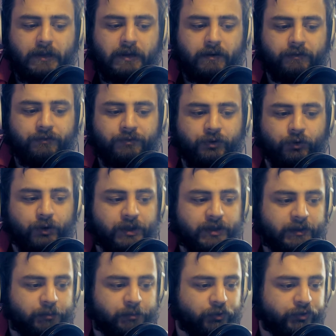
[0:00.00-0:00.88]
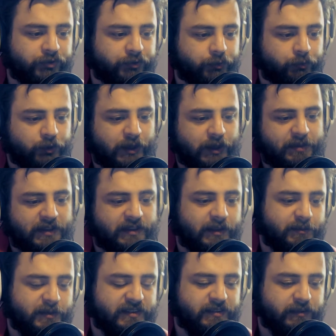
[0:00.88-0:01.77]
все это, плюс ко всему на
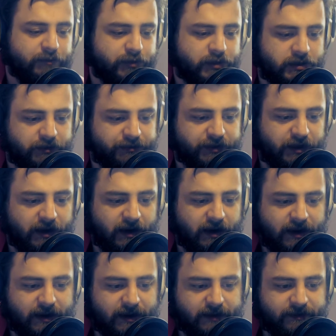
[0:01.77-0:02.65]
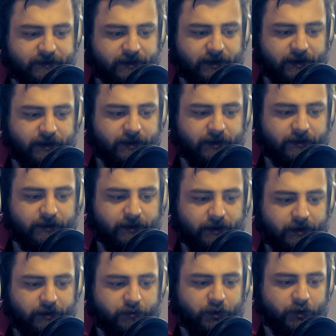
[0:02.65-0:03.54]
пятое место вышла вторая серия
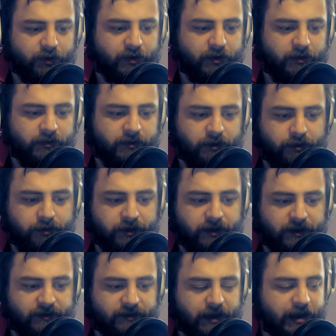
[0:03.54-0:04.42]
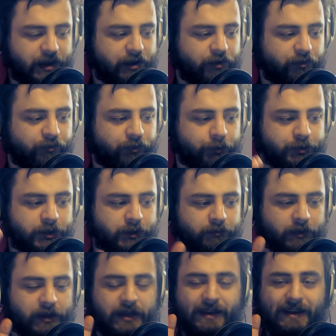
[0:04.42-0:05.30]
Perky Little Things. В
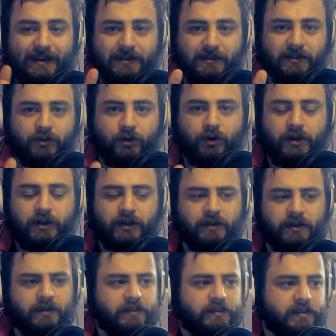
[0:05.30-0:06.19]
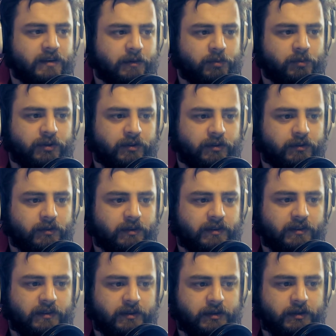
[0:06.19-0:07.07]
общем, этот ролик заработал
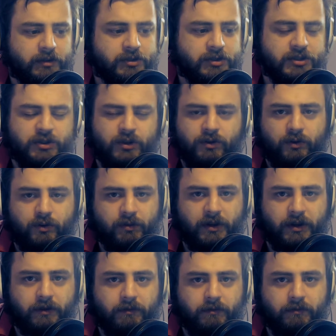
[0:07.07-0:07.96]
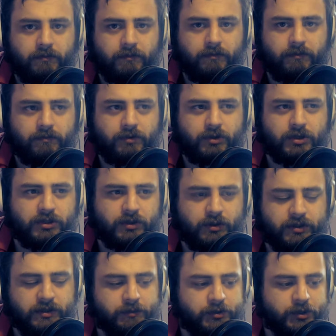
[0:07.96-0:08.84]
где-то 600 рублей.
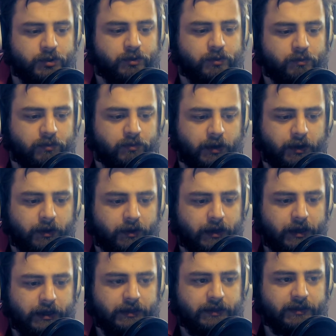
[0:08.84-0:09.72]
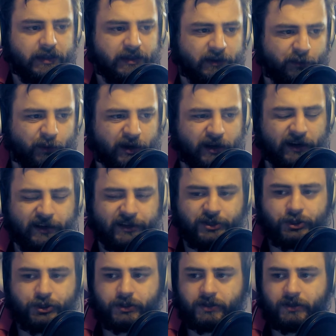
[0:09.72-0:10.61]
600-700 рублей. Да, там
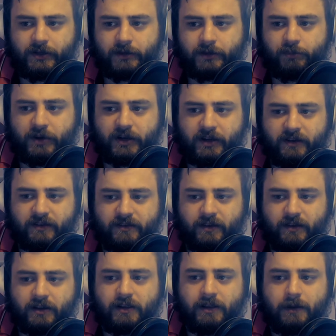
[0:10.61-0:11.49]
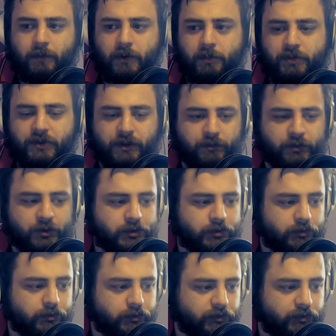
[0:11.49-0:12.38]
ограниченный показ рекламы, потому
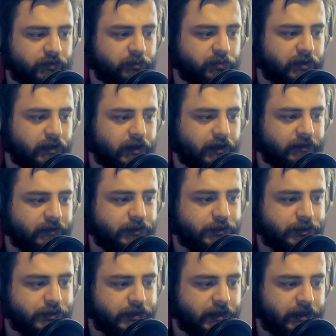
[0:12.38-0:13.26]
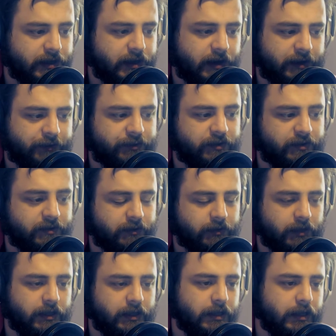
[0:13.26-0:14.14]
что, типа, эротическая игра, все дела